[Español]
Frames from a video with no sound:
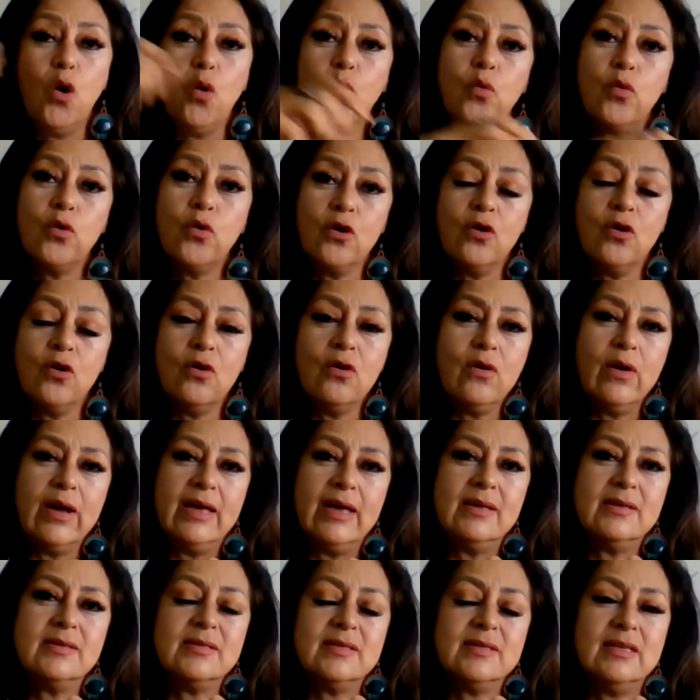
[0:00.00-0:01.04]
Uno
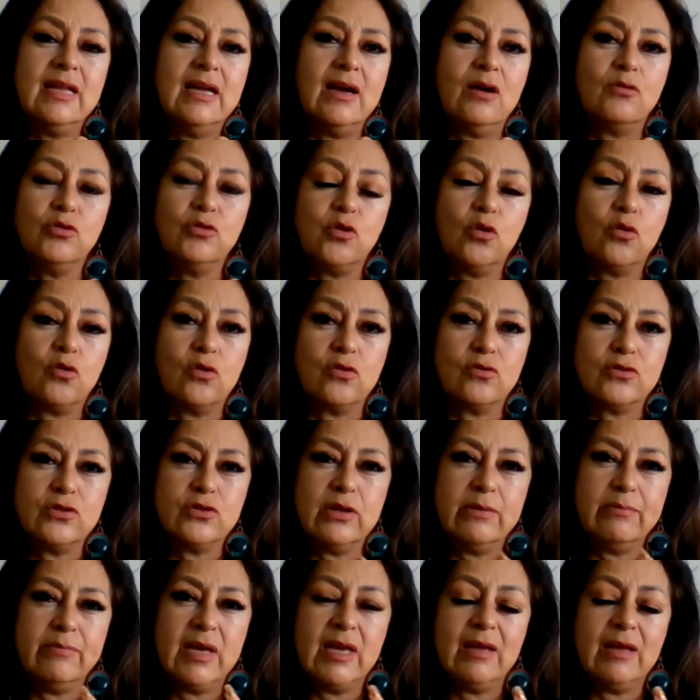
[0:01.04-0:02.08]
es de
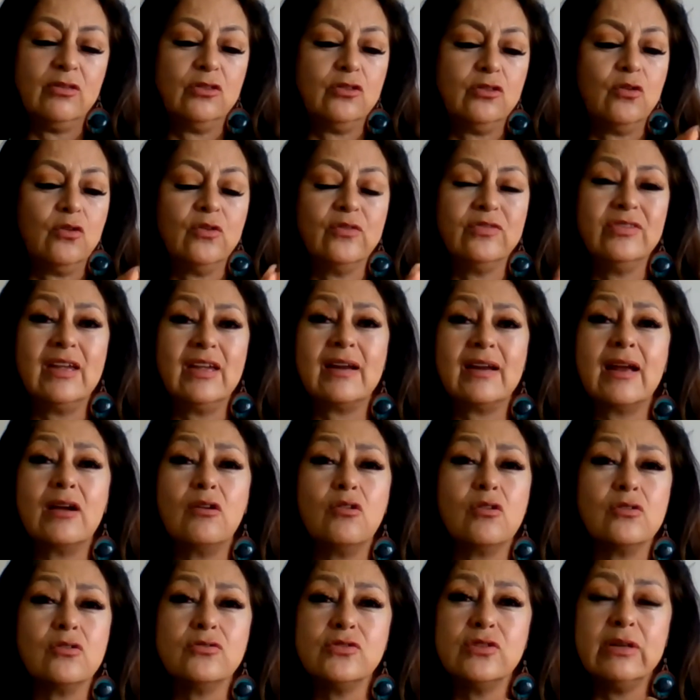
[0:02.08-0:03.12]
autoconocimiento, de
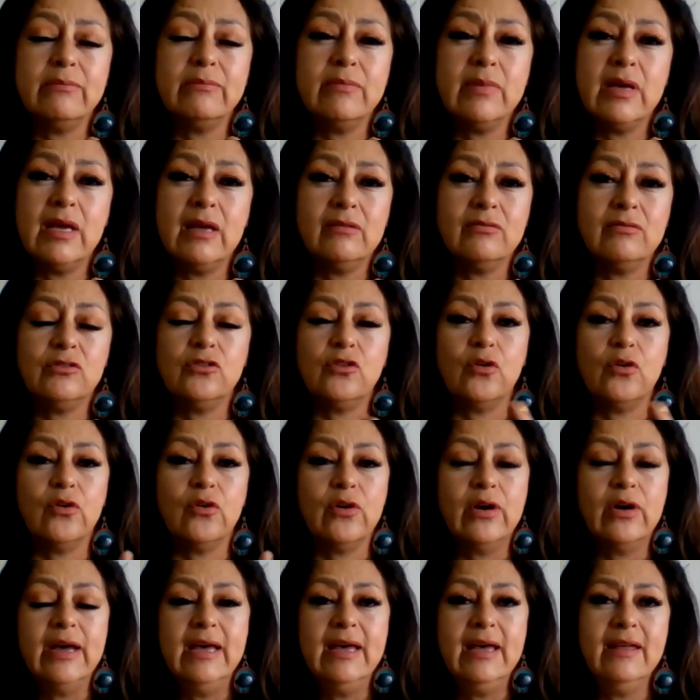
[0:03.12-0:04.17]

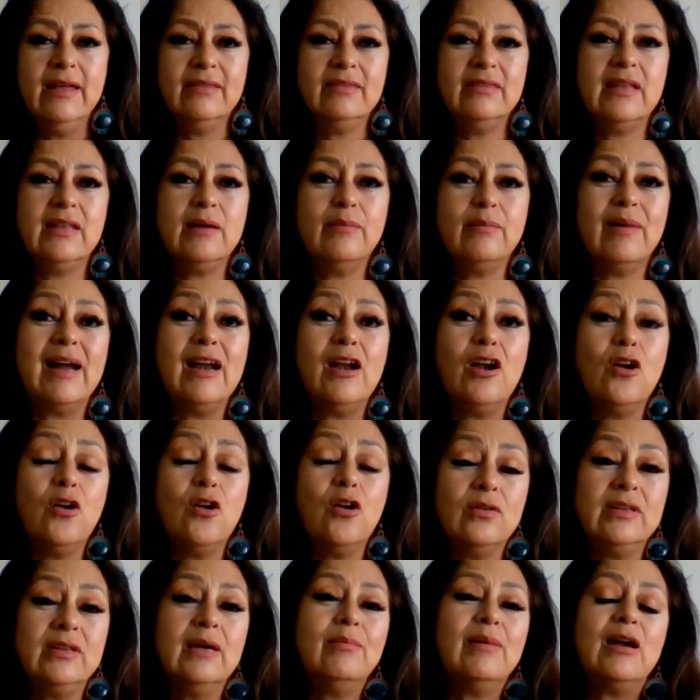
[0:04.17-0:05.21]
reconocimiento, de,
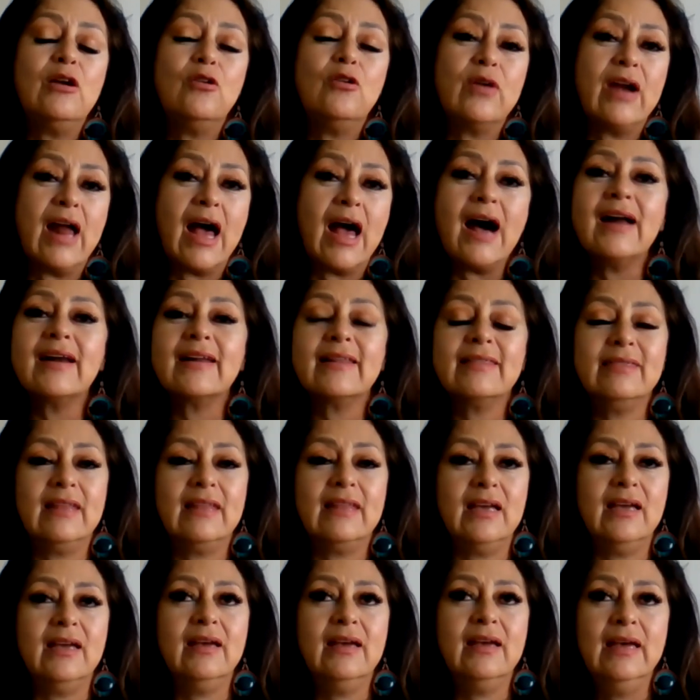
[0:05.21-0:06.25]
de
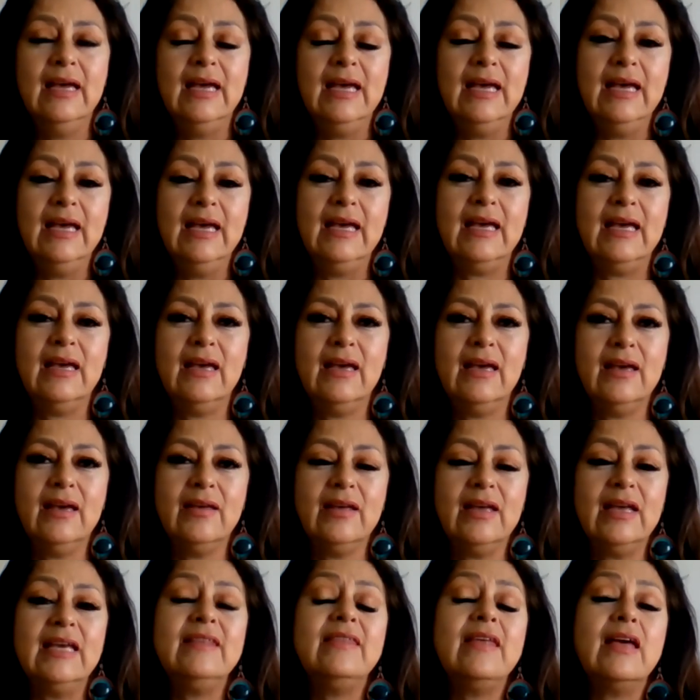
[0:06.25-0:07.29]
valorarte
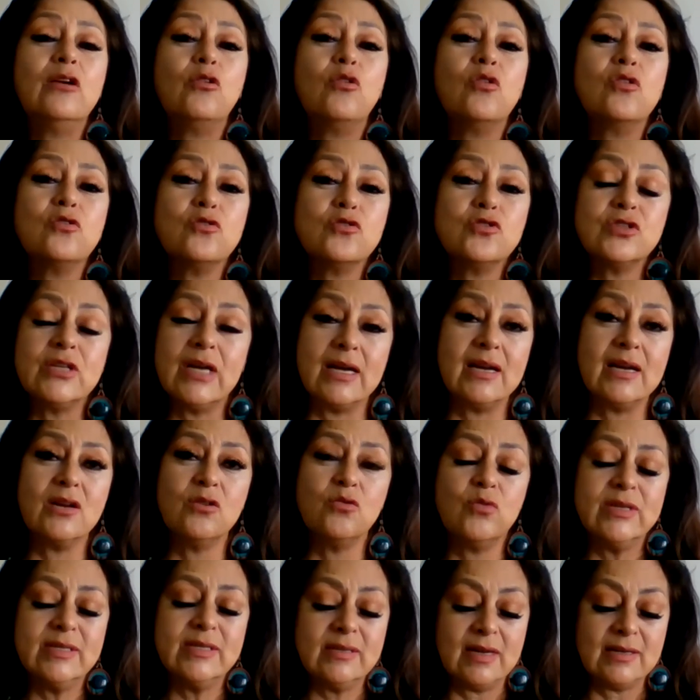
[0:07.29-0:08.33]
eh, y de conocer
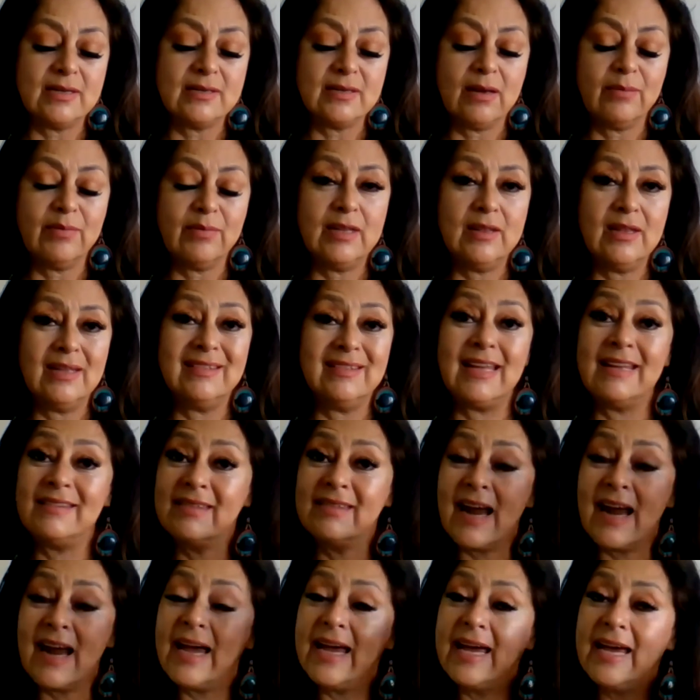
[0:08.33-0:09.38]
nuestras habilidades, de
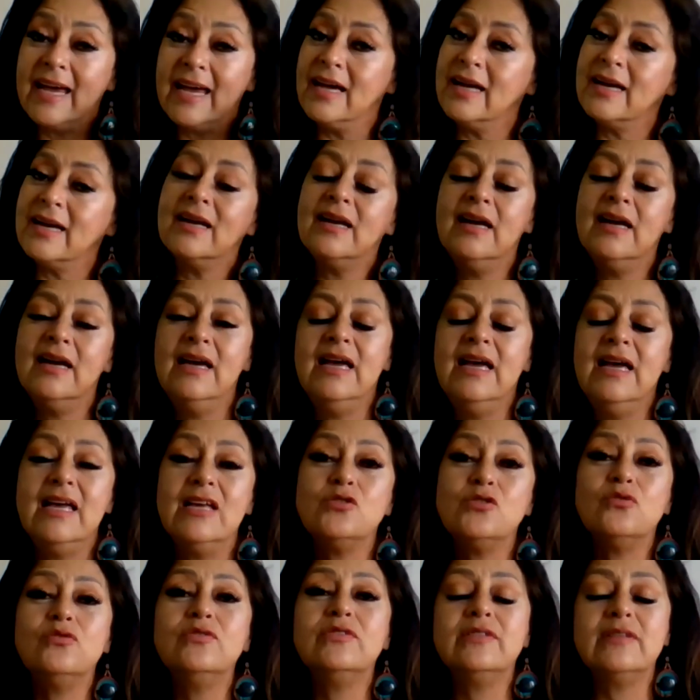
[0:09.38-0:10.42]
traer
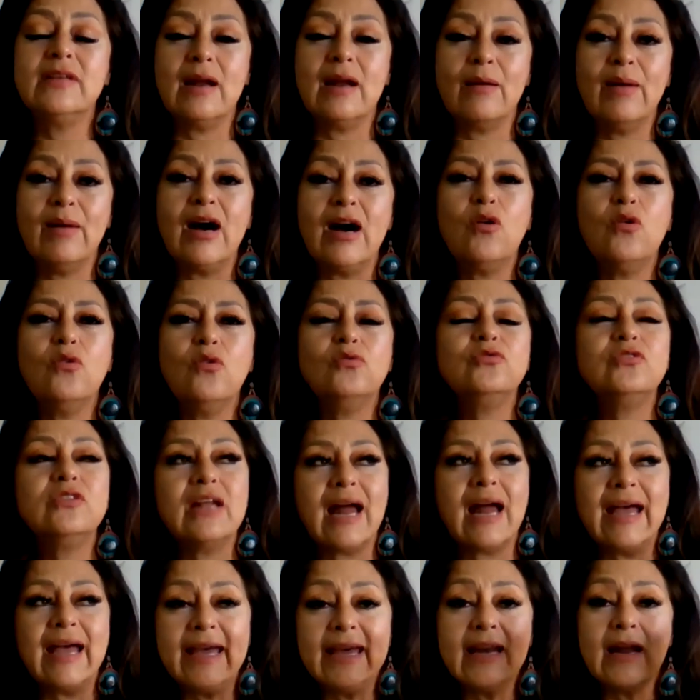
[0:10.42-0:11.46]
es un trabajo, un
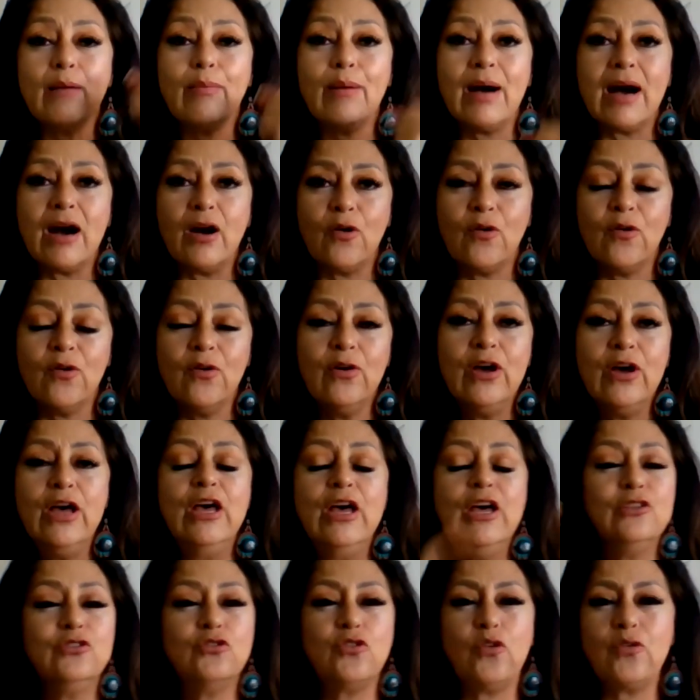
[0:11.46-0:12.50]
traer abajo
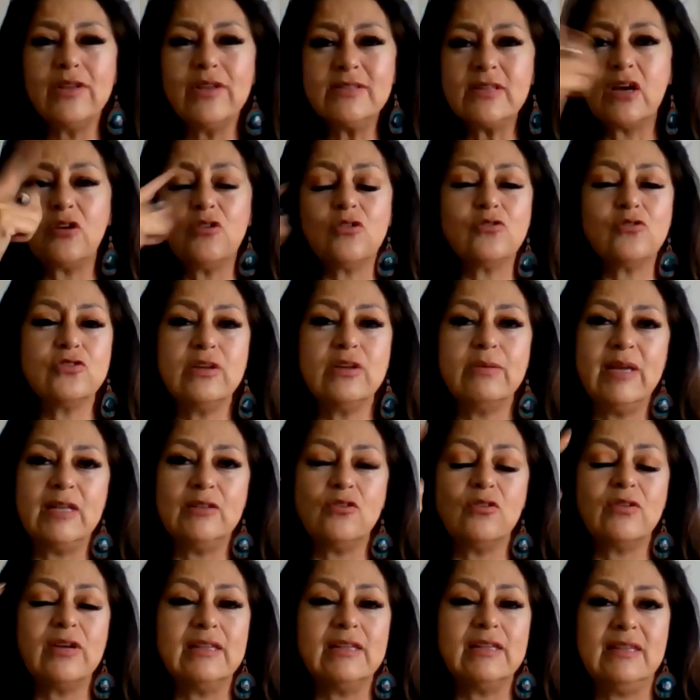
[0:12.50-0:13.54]
todo ese
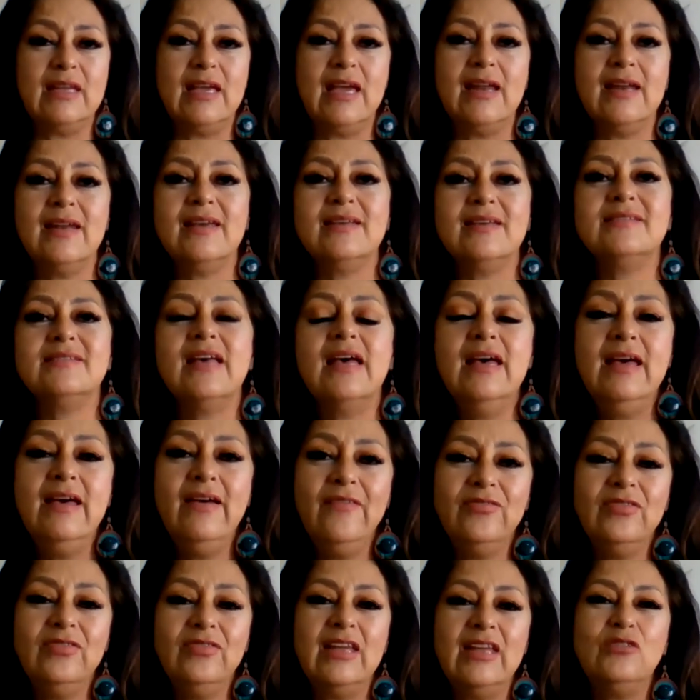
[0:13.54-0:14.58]
conocimiento que tienes
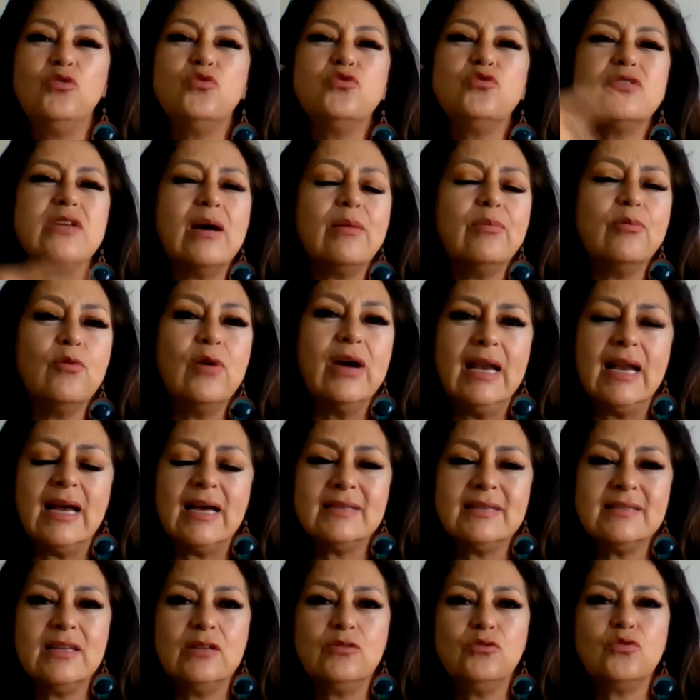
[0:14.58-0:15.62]
de tus
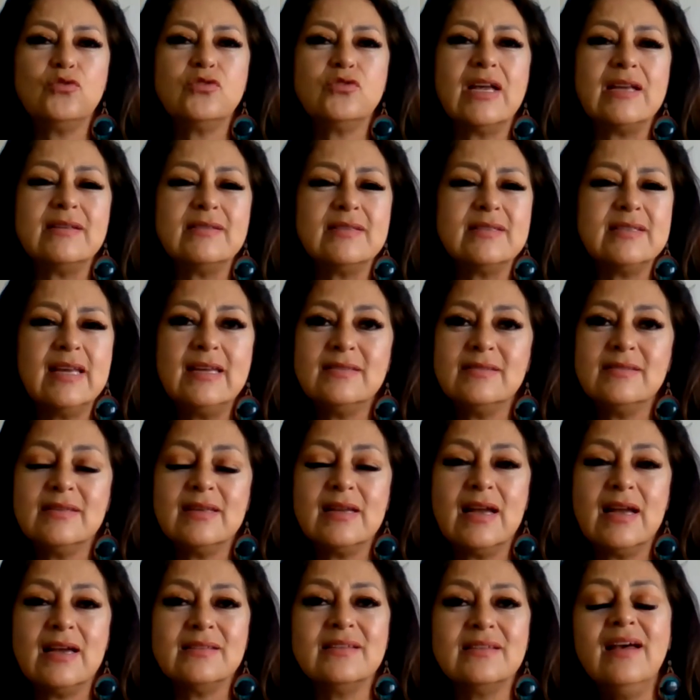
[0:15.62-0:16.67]
abuelas, de tus
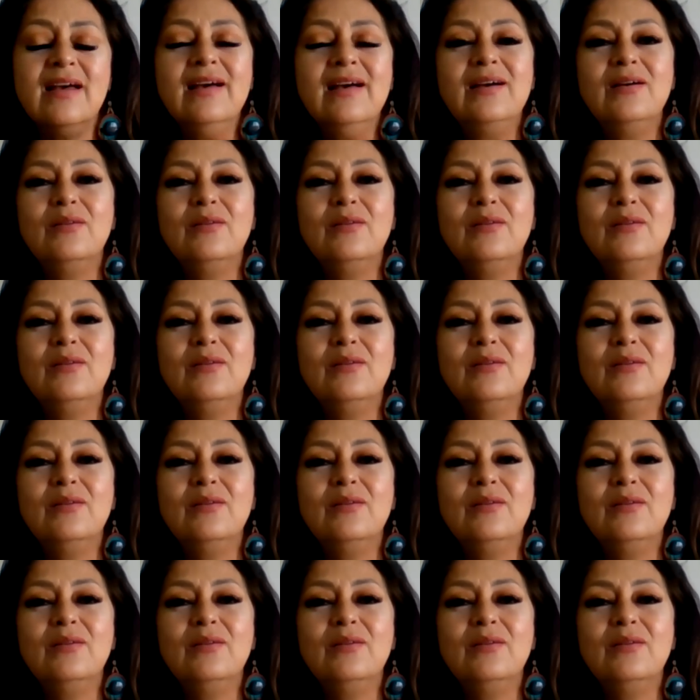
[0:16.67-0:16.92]
ancestras.